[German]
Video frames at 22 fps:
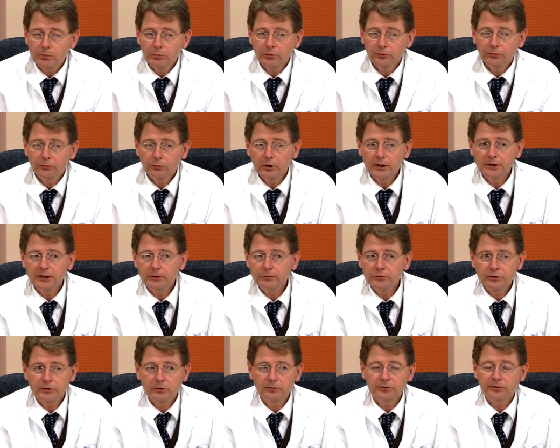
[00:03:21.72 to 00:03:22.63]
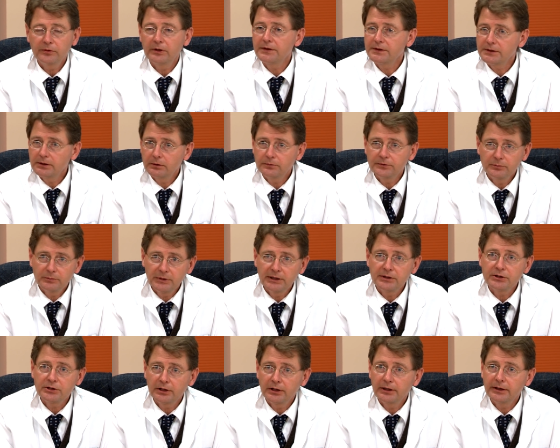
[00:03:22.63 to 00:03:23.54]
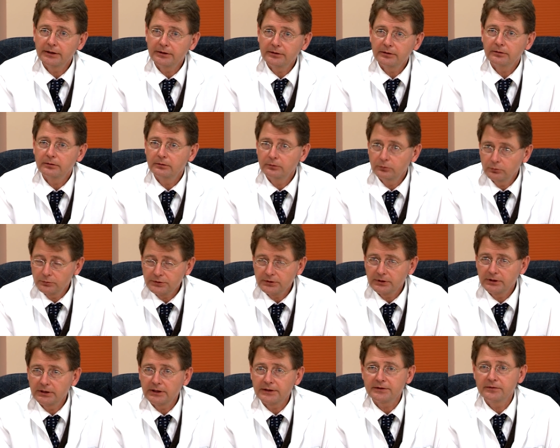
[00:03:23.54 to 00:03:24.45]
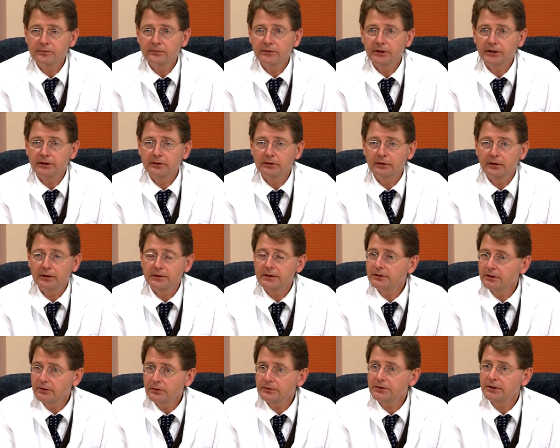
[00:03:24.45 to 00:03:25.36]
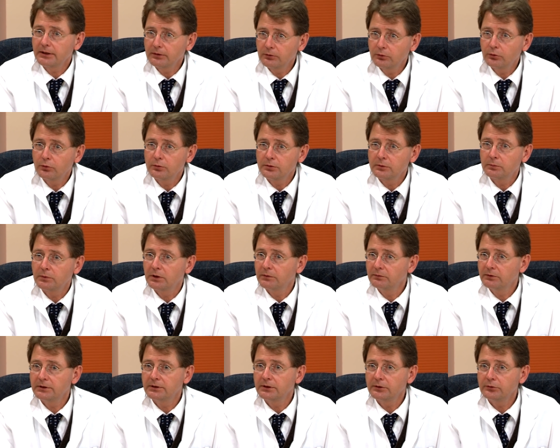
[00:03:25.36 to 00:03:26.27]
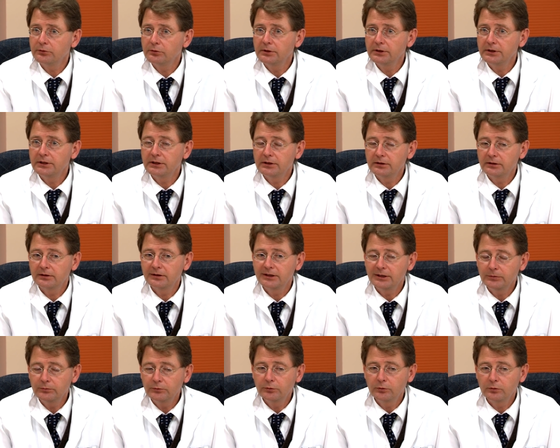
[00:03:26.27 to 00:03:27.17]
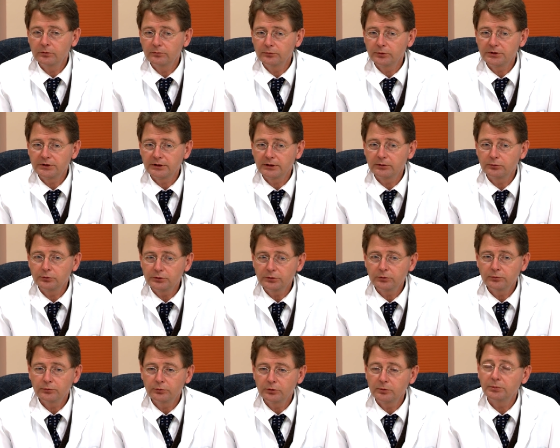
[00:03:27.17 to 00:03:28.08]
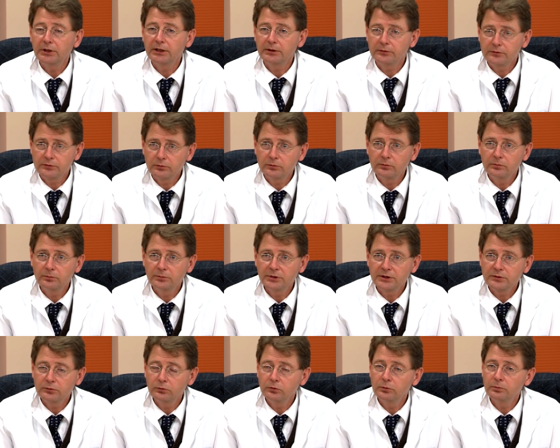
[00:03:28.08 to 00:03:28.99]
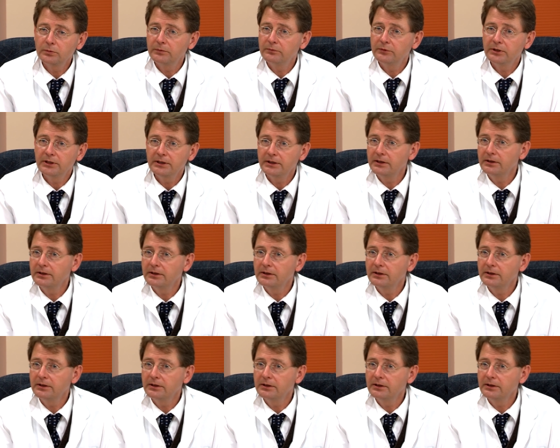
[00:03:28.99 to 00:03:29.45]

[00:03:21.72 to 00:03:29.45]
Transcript: bevor ein Impfstoff quasi auf die Menschheit losgelassen werden kann. Das hat auch seinen Grund. Man will natürlich, eine Impfung wird ja durchgeführt bei gesunden Personen, man will die